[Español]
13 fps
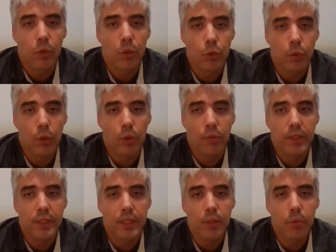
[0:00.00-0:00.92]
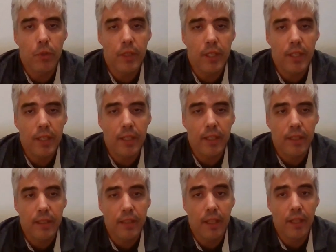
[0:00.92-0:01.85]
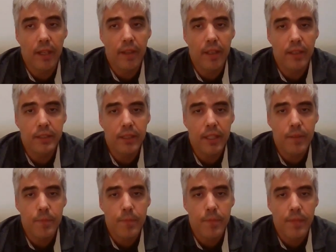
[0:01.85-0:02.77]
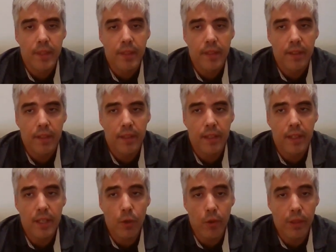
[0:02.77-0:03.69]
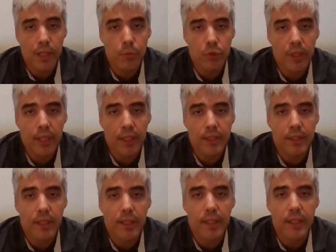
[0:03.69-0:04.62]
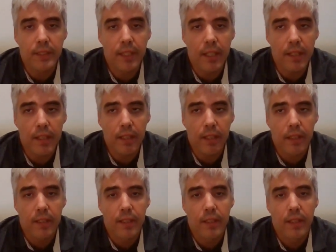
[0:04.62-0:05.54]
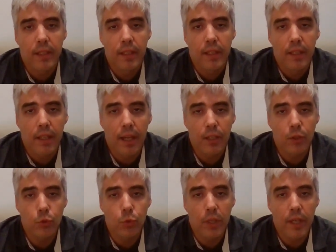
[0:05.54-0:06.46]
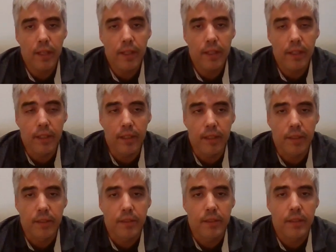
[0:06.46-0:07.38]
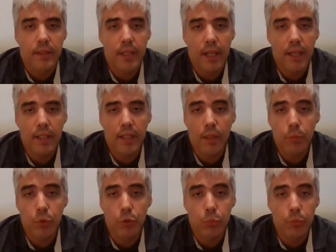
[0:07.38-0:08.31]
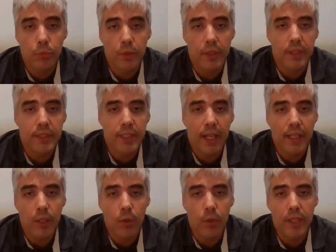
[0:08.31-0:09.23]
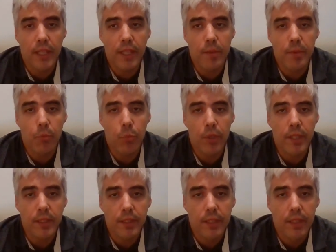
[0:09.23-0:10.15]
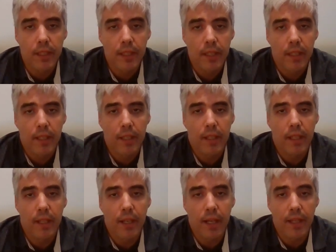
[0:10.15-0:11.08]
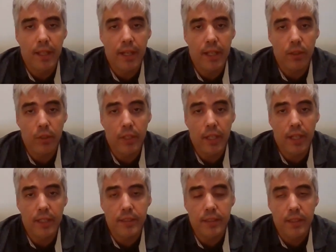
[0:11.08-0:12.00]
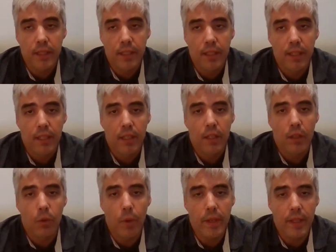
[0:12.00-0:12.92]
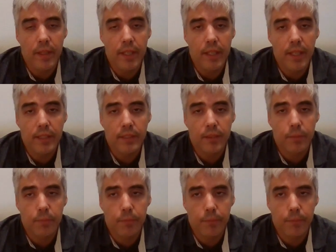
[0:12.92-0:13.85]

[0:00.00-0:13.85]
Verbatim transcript: ocho ofensivos de, del Eldense y la que si quiere salir a y ya ganas, pues en esta categoría también puedes, en cada que no tengas guay de diners,